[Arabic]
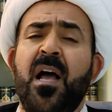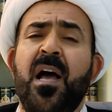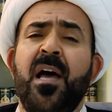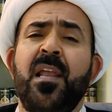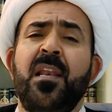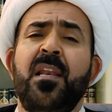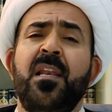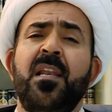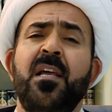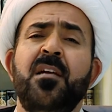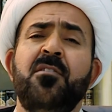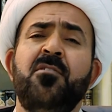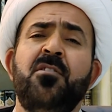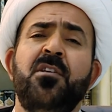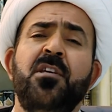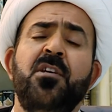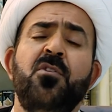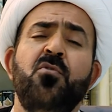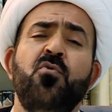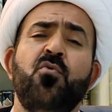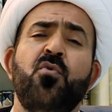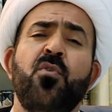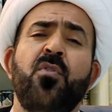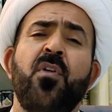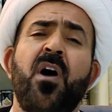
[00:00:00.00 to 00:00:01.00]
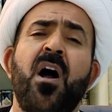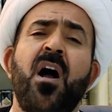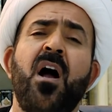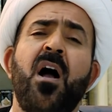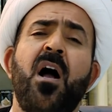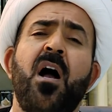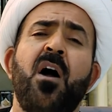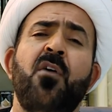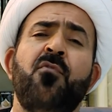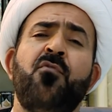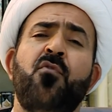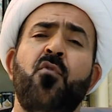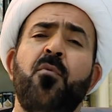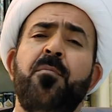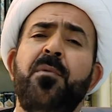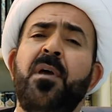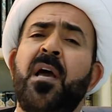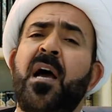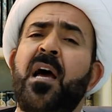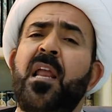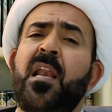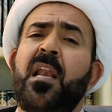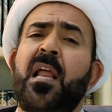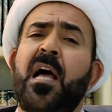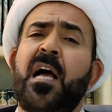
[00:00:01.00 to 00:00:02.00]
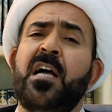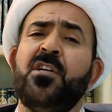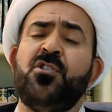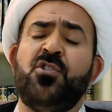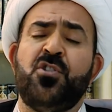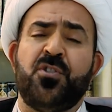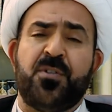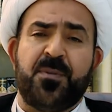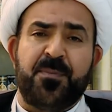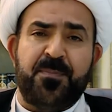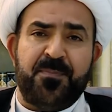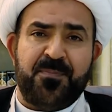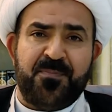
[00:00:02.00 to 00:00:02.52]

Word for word: التي يضاعف بها الاجر